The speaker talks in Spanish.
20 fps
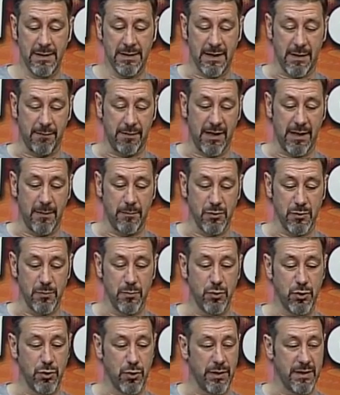trabajamos
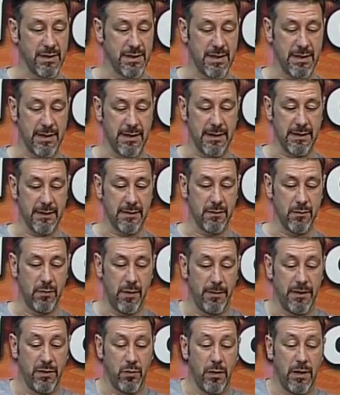mucho desde, o
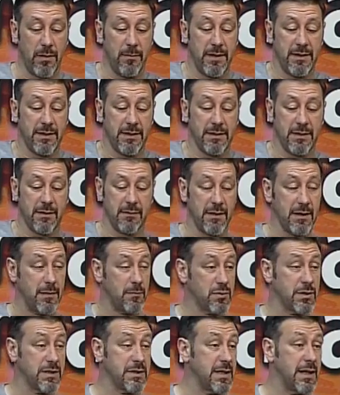habitualmente
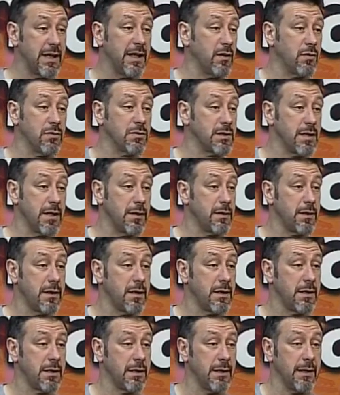trabajamos desde la
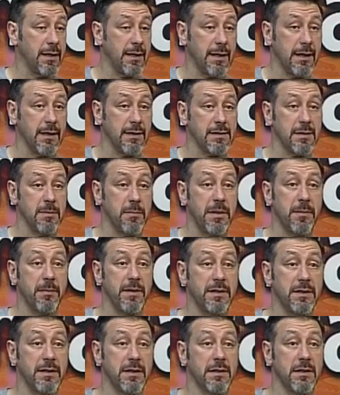inconsciencia en, que
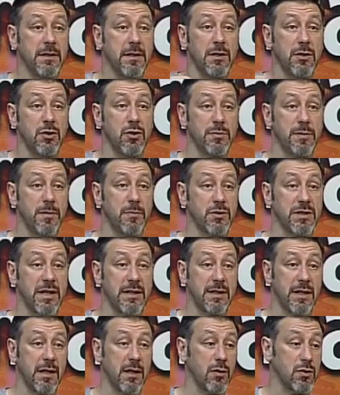simplemente nos vemos
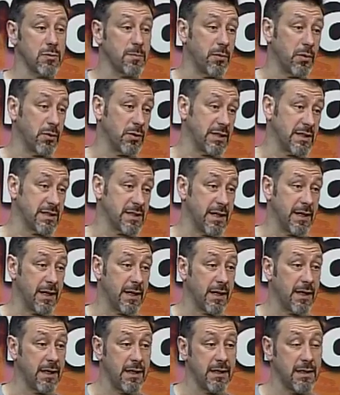atraídos por otras
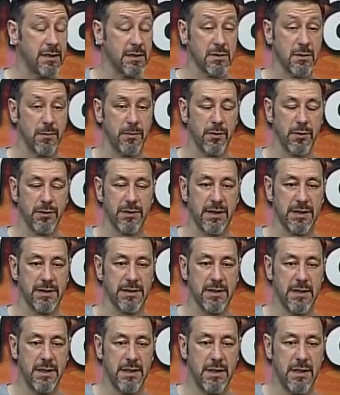energías o por
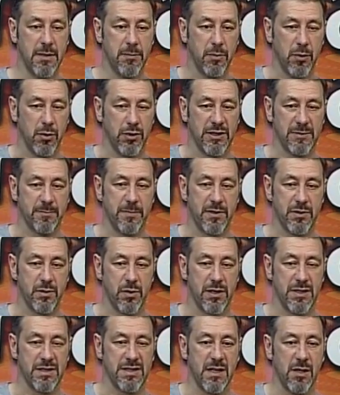otras, por otras
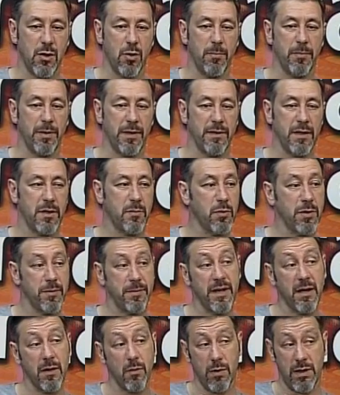personas sin comprender muy
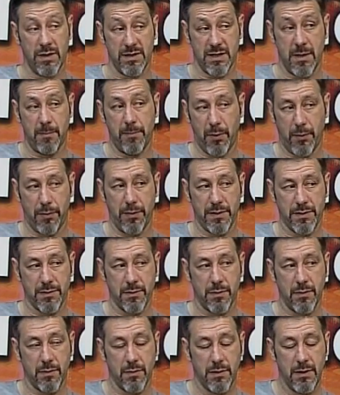bien cuál es el
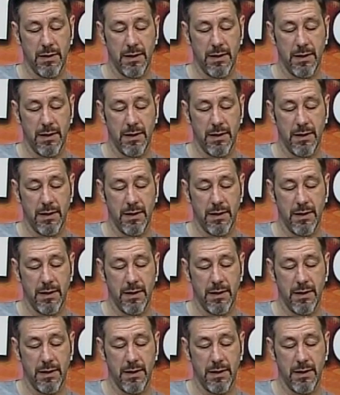proceso. ¿no?